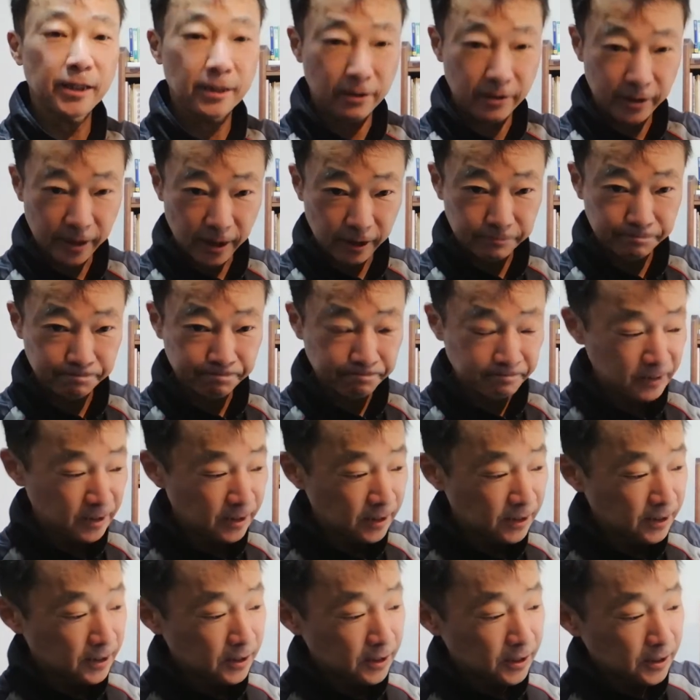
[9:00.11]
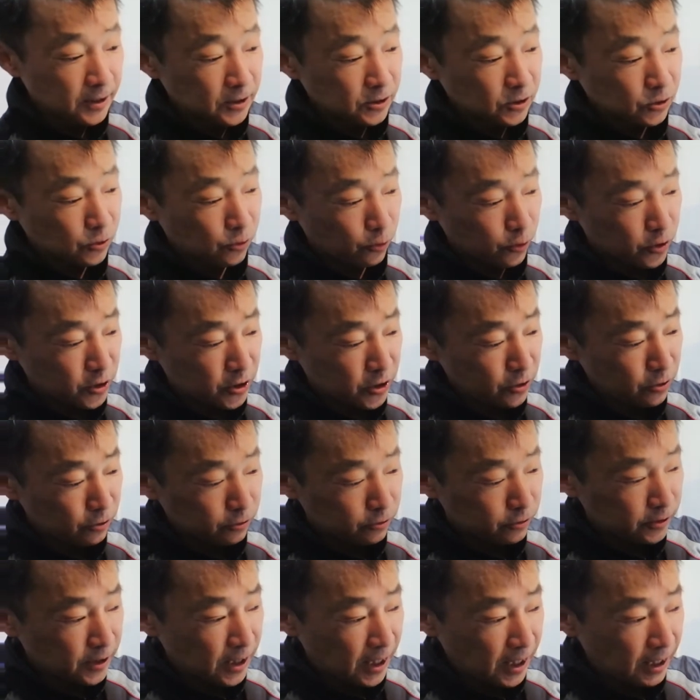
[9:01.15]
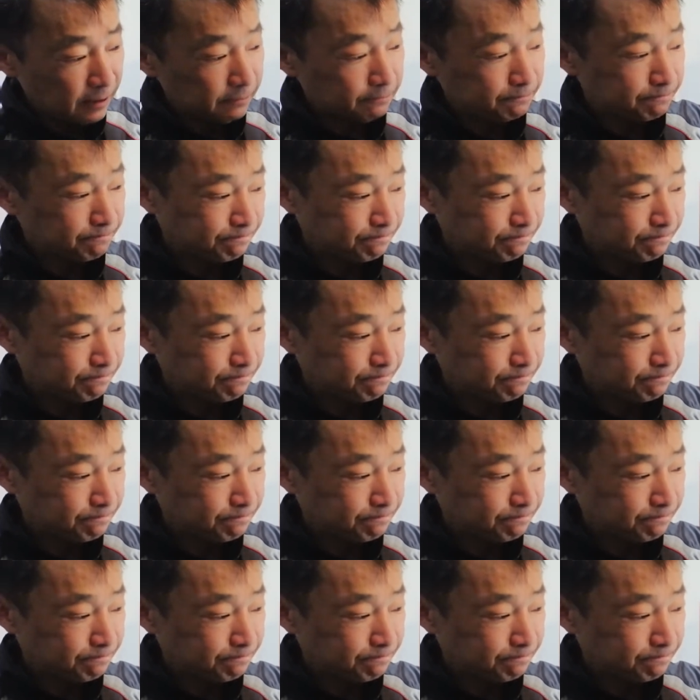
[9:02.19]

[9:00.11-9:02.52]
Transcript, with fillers: 果を上げる。その知力が、